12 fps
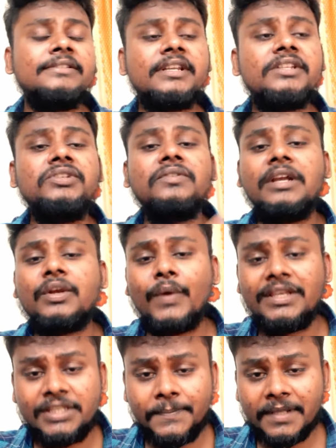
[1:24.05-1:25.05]
చిరంజీవి గారికి
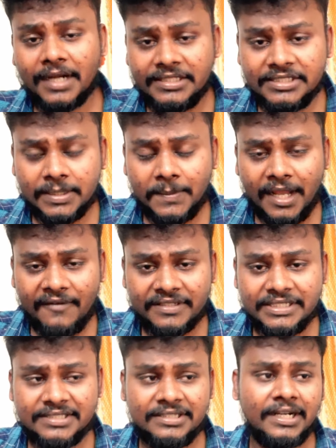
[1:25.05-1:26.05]
వైసీపీ రాజ్యసభ
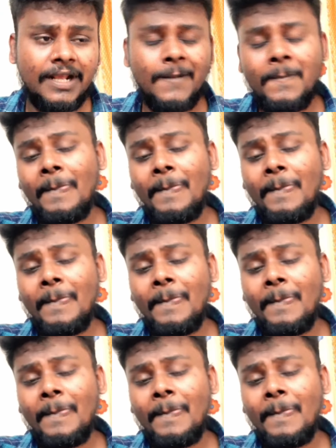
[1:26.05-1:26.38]
ఆఫర్ చేసిందట